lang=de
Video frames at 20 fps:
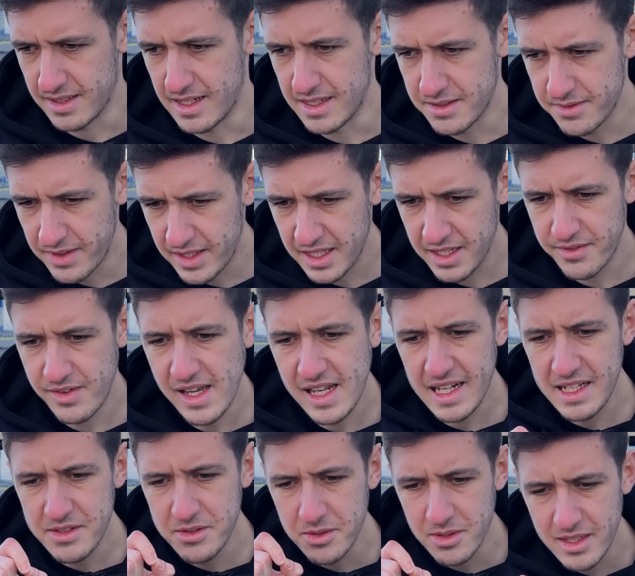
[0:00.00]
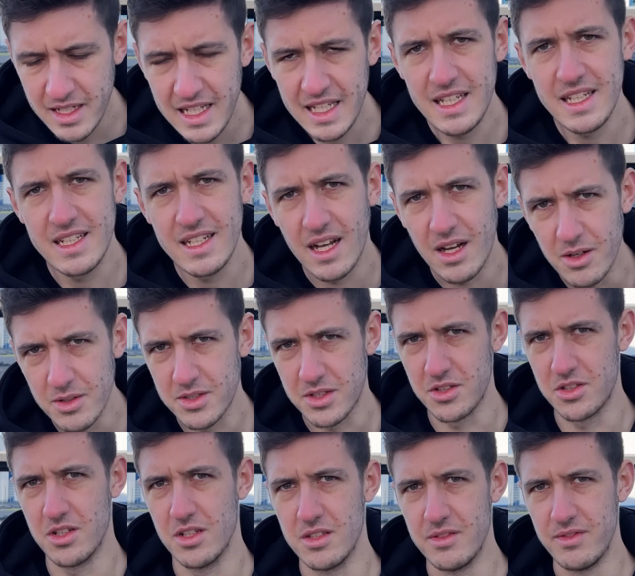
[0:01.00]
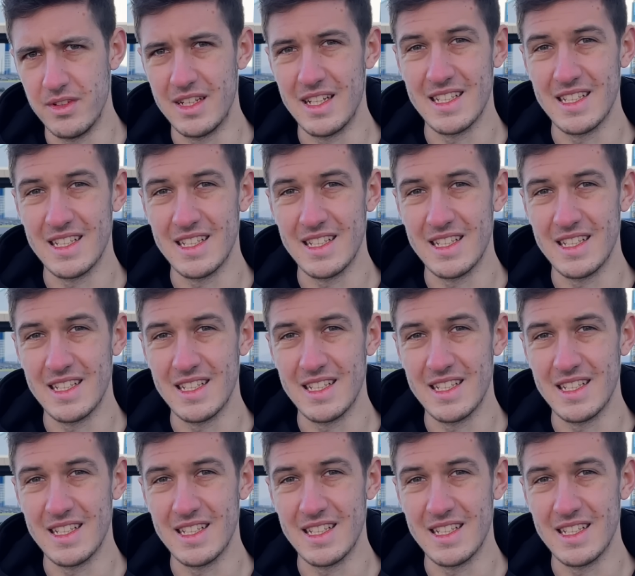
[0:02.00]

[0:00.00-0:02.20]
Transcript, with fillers: Also wenn die Gewährleistung nicht ausgeschlossen wird.